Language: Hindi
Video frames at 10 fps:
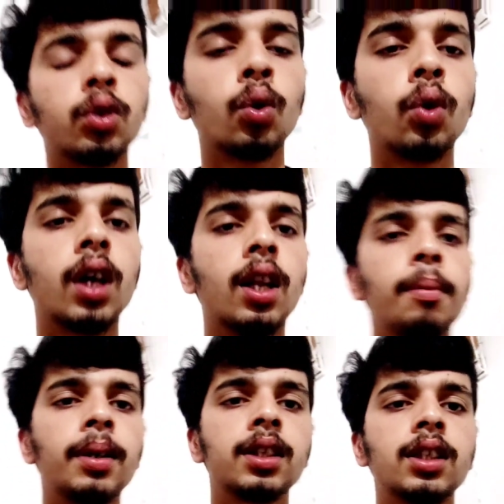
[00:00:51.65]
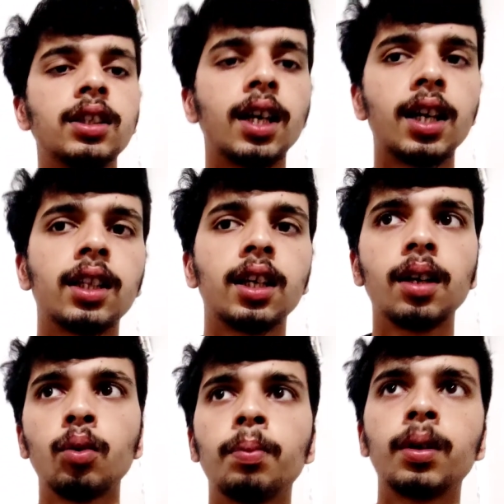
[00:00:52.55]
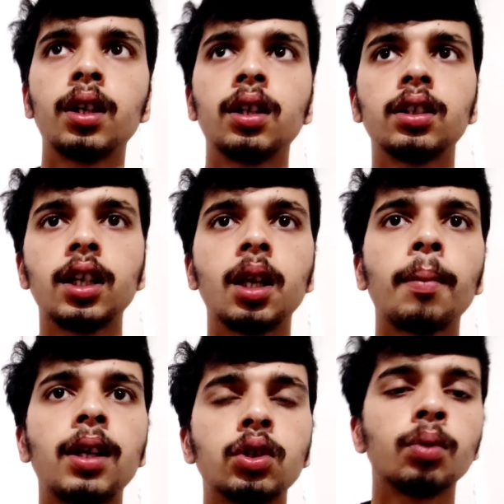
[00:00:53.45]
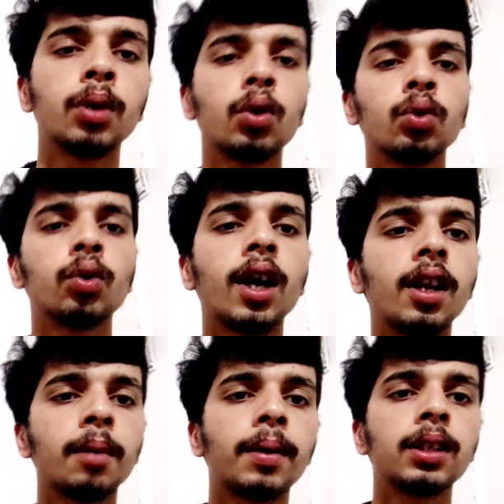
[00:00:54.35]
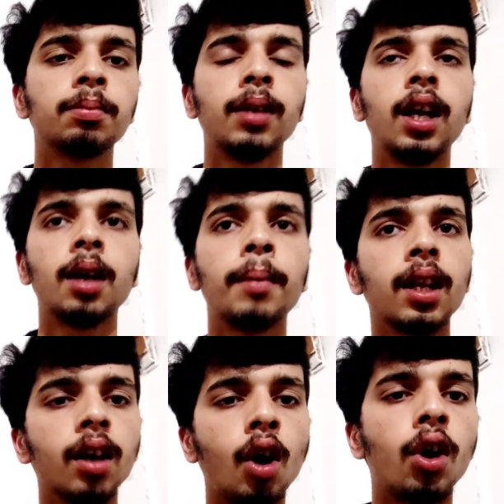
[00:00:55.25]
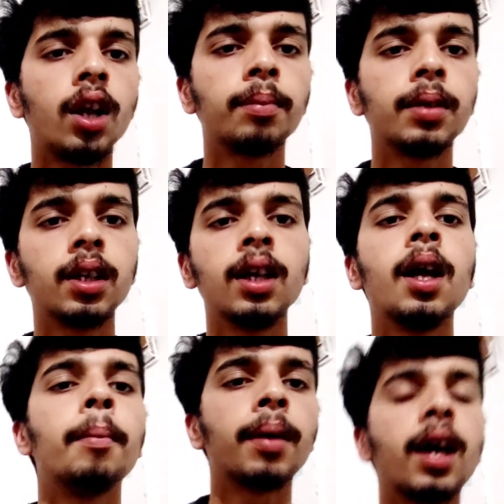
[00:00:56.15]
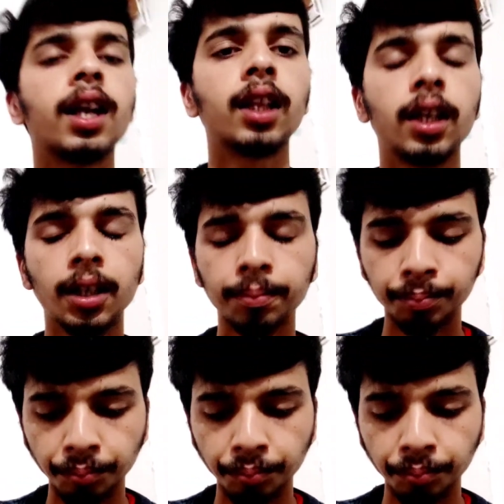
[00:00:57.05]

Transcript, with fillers: तो कल मैं जैसे जा रहा था ना ऊपर सर के पास तो मेरे को दुकान के पास मिला है मैंने ऑनलाइन भी मंगाना था ये